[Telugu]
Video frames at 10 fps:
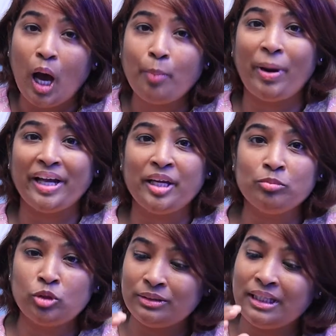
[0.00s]
ఆ
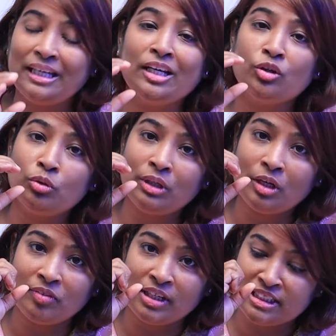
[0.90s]
భయంతో తెలియకుండా
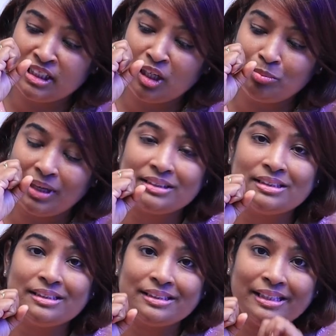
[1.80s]
వర్జినల్
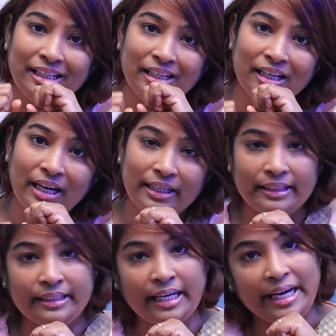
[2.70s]
మజిల్స్ని
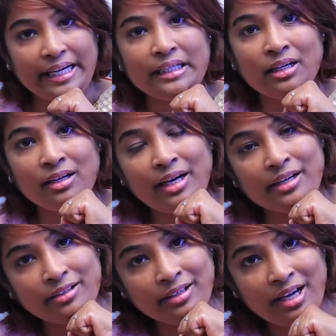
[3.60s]
టైట్గా
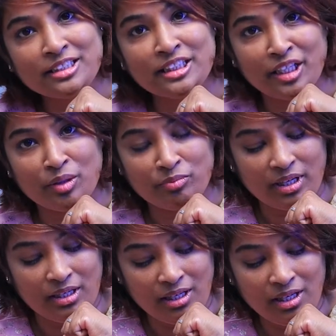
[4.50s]
కంట్రాక్ట్ చేయడం
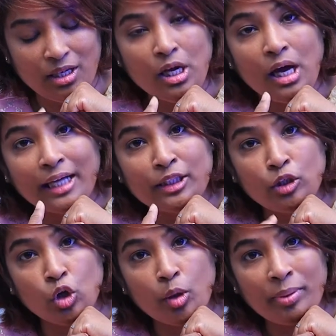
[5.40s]
వల్ల అది
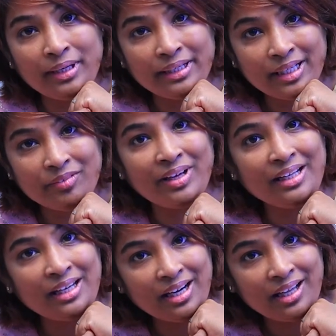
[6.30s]
లోపలికి
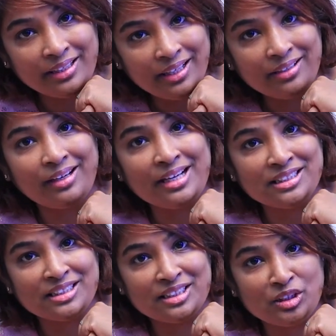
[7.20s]
వెళ్ళడానికి ట్రై
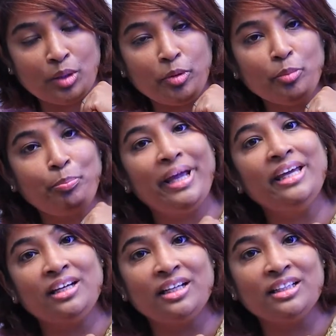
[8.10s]
చేస్తున్నప్పుడు
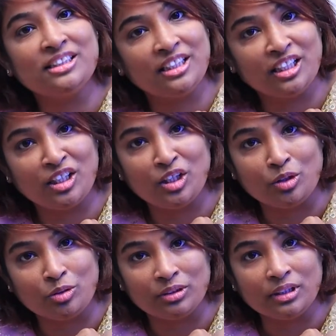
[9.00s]
పెయిన్ అనేది జనరేట్
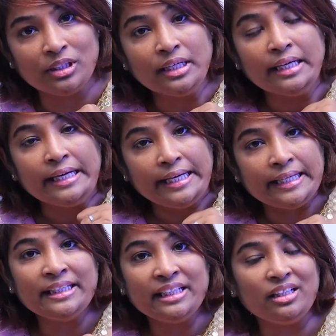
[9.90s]
అవుతుంది
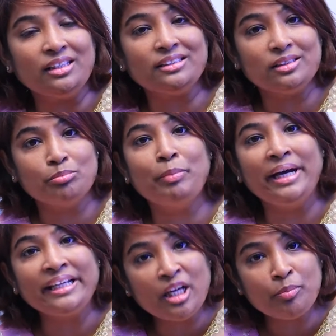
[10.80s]
ఇది
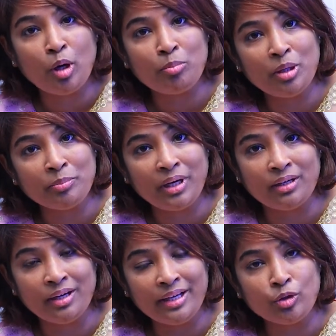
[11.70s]
మెడికల్ ప్రాబ్లం
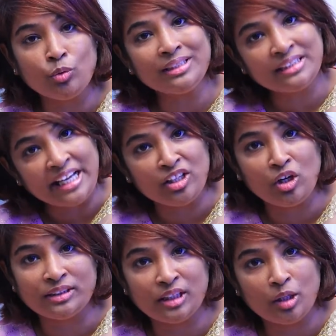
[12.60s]
కన్నా ఎక్కువగా
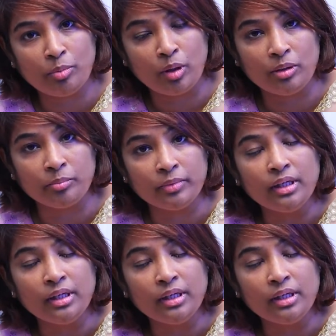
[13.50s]
సైకలాజికల్ ప్రాబ్లం